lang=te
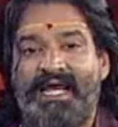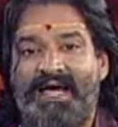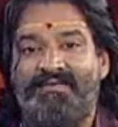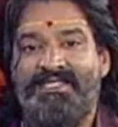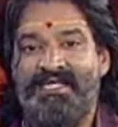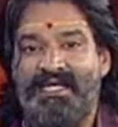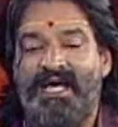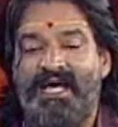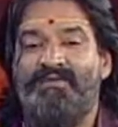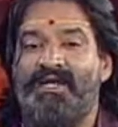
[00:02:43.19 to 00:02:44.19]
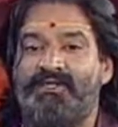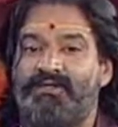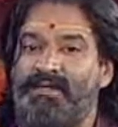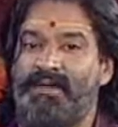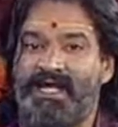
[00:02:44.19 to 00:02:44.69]
రావి చెట్టు కింద అవనీతో
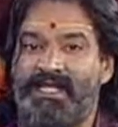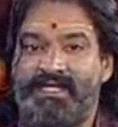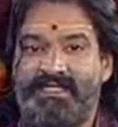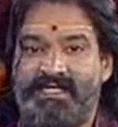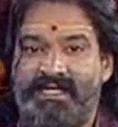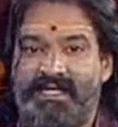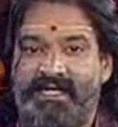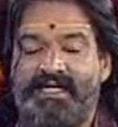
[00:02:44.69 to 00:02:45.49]
దీపారాధన చేయండి